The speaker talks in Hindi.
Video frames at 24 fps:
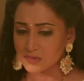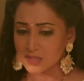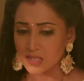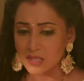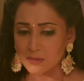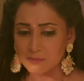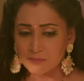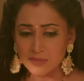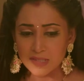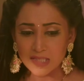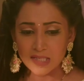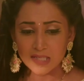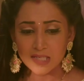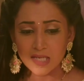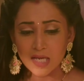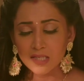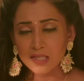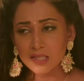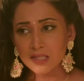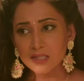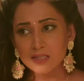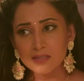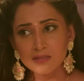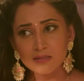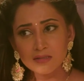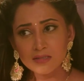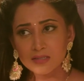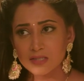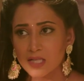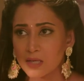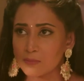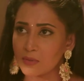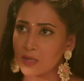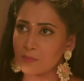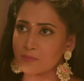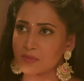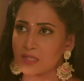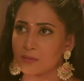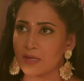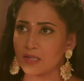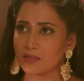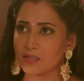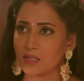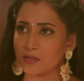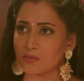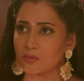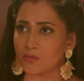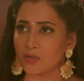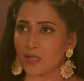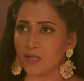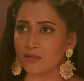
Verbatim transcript: कपड़े गहने सब हमसे बेहतर होगा